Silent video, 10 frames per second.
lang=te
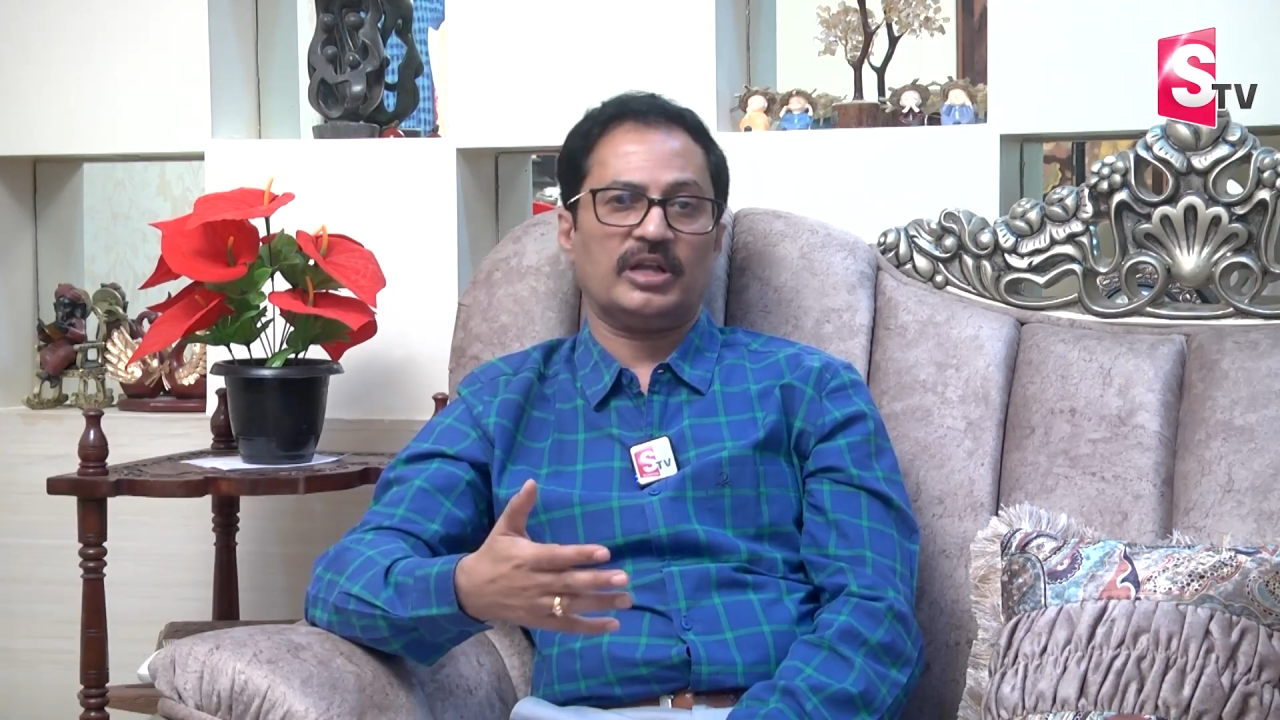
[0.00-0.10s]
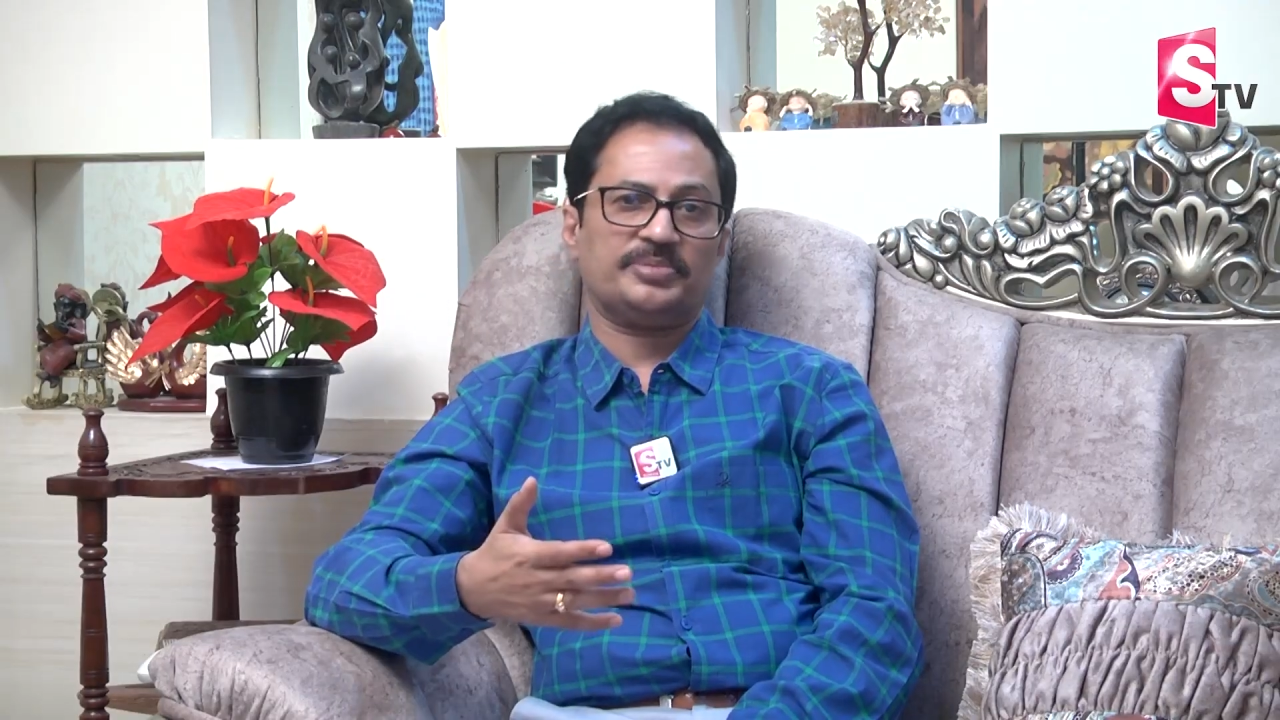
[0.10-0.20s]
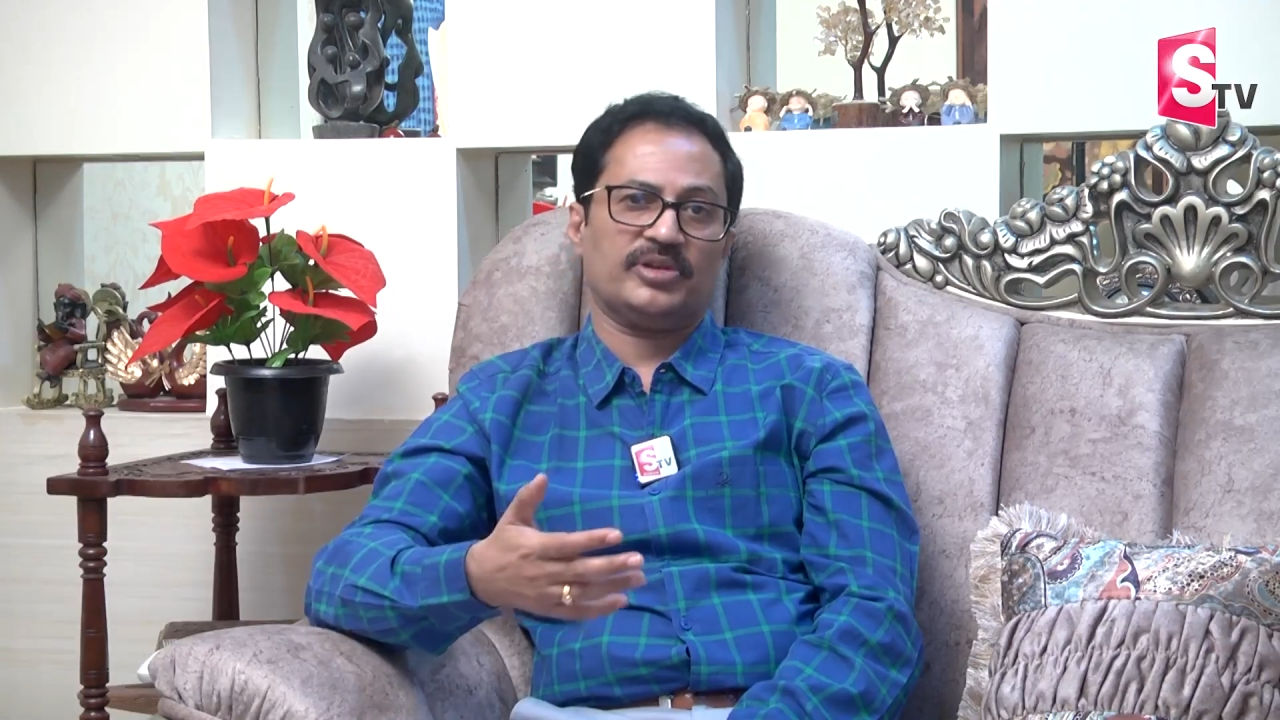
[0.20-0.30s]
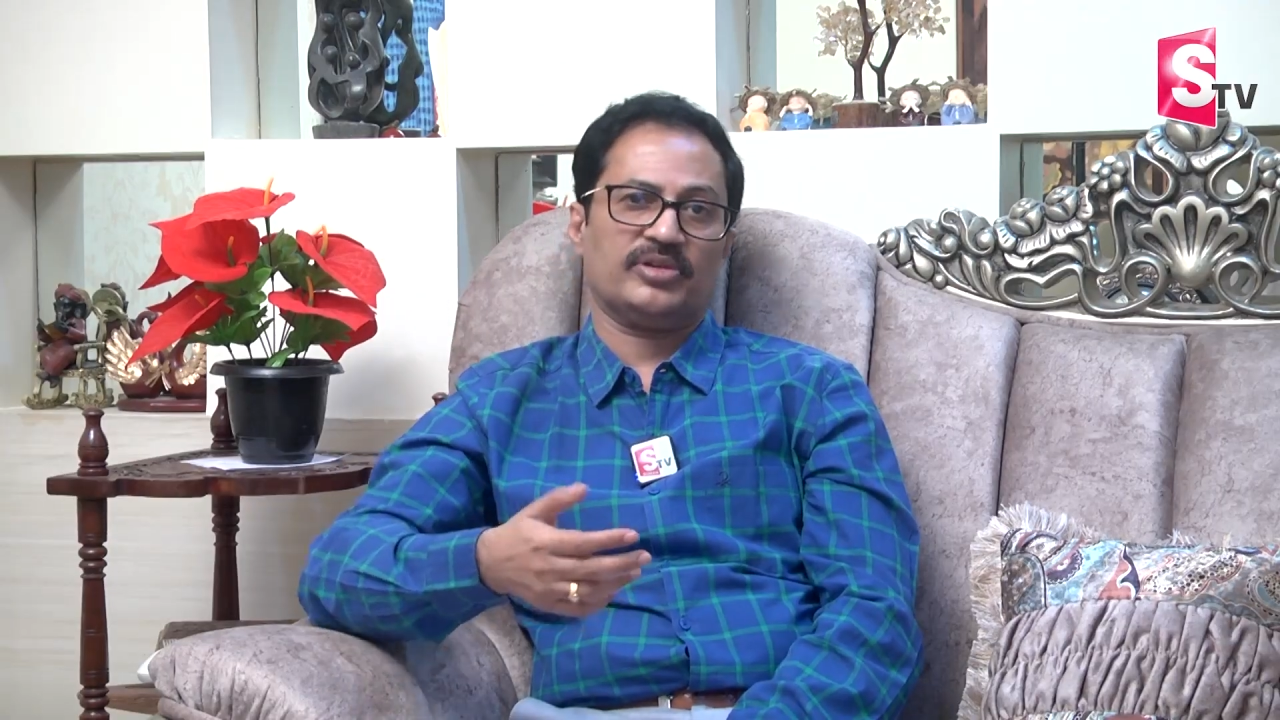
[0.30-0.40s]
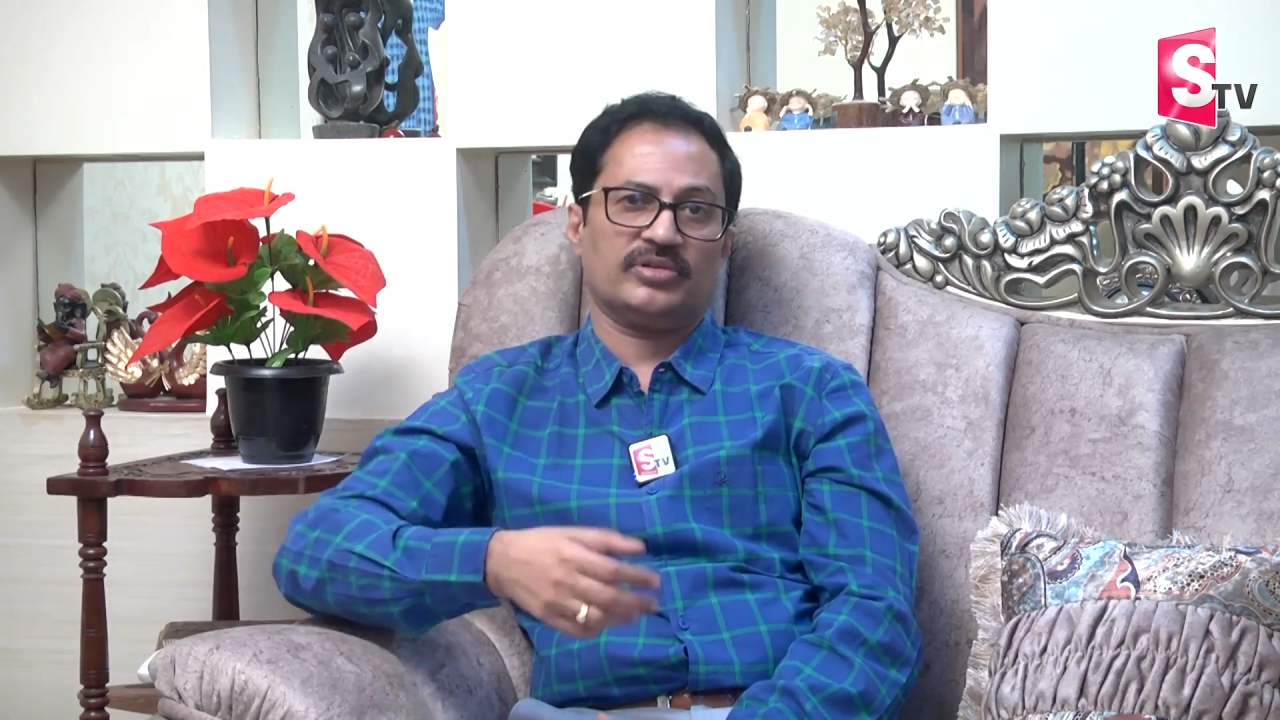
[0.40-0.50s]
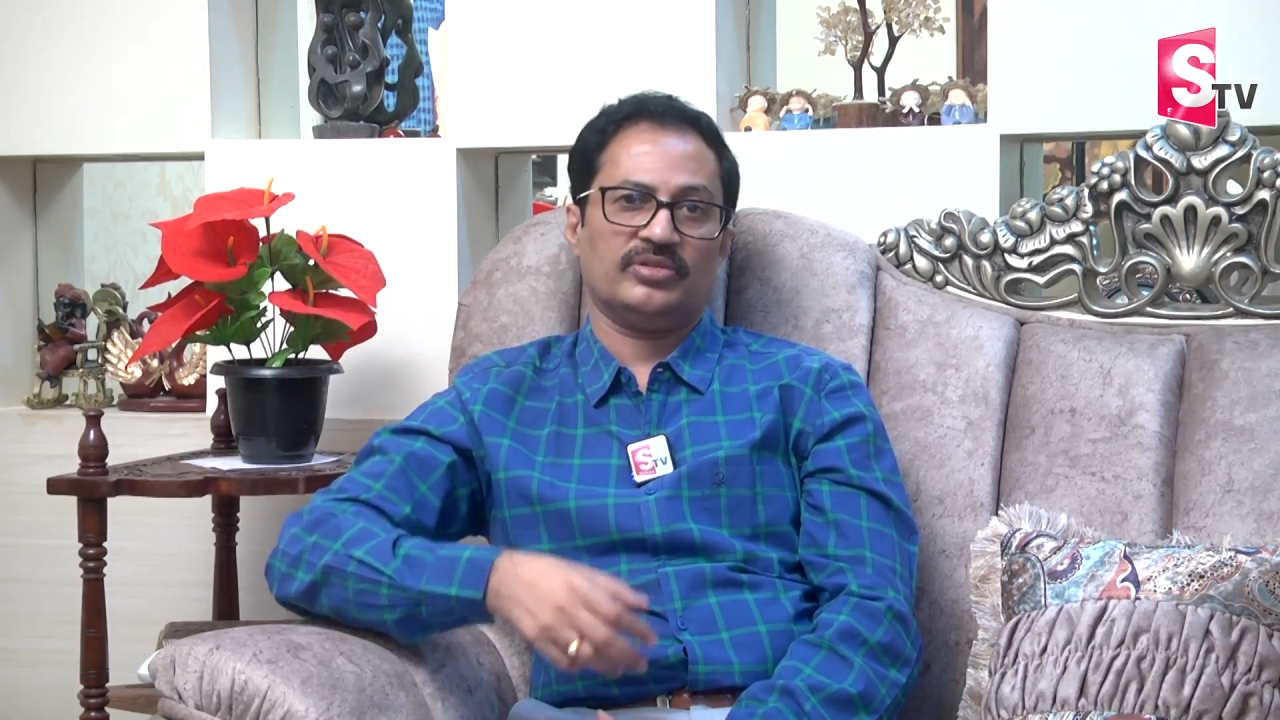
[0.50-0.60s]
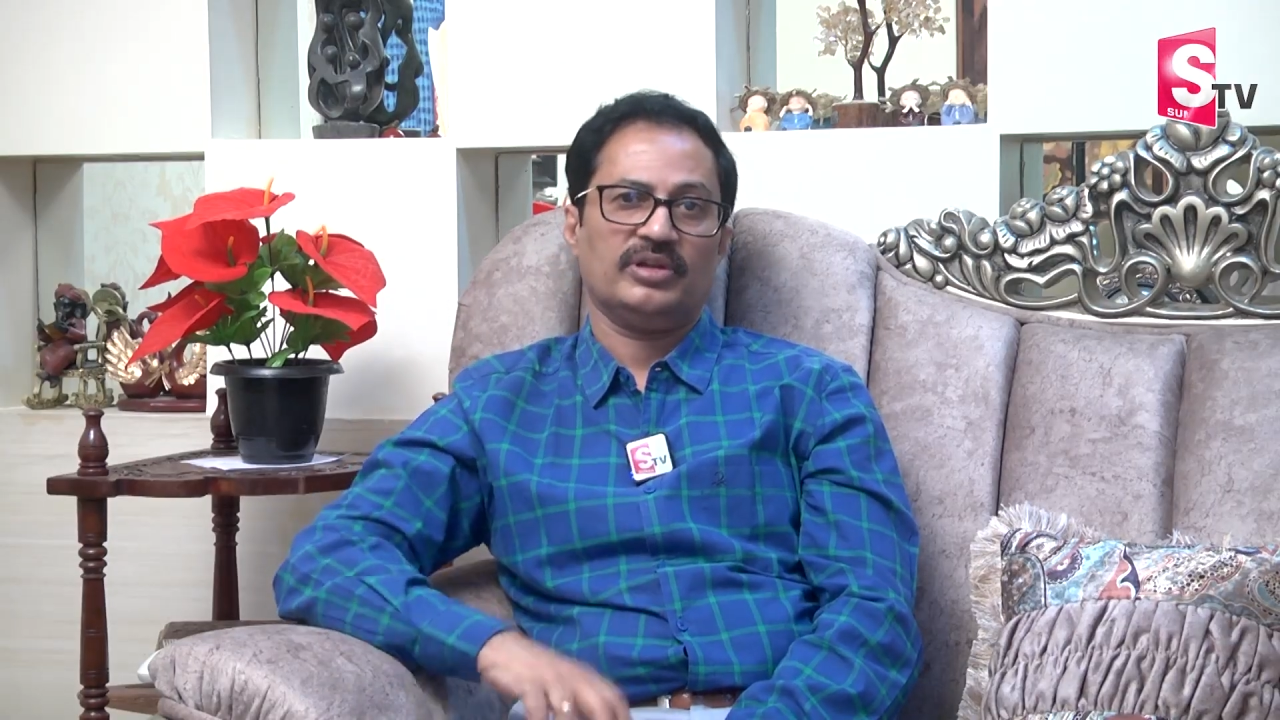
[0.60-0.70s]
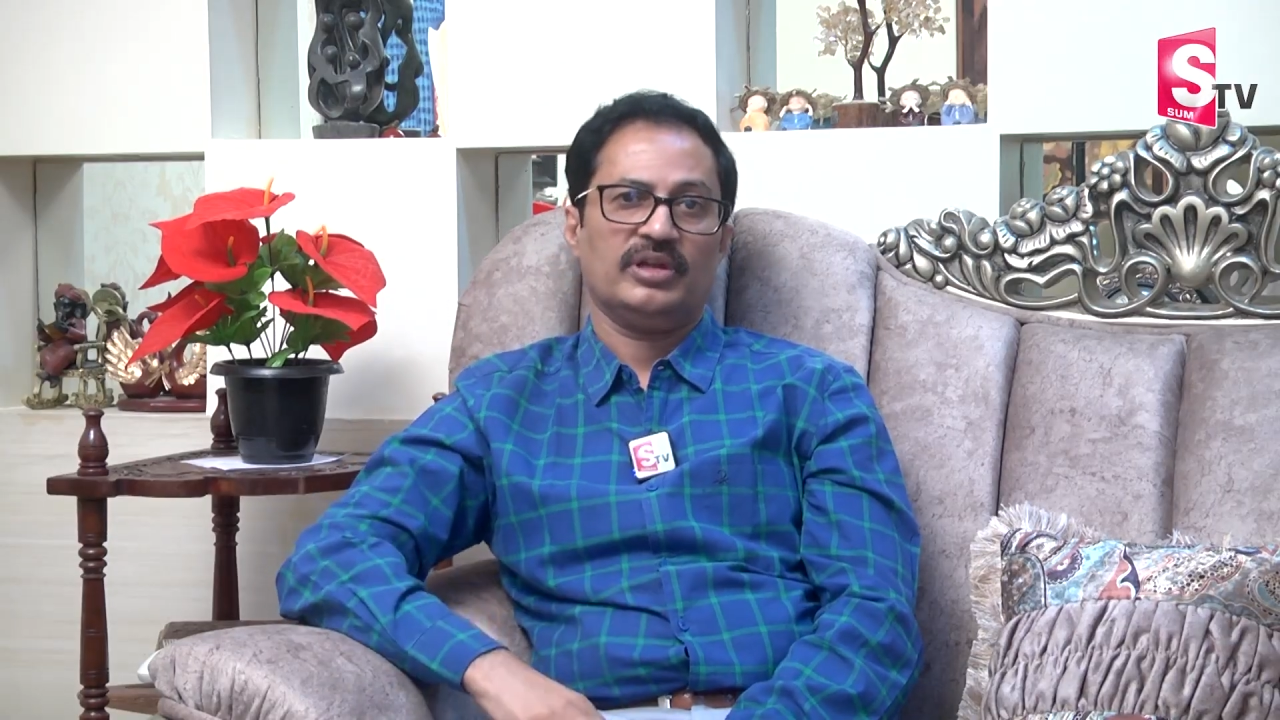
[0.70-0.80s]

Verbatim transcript: కొలాప్స్ అవటం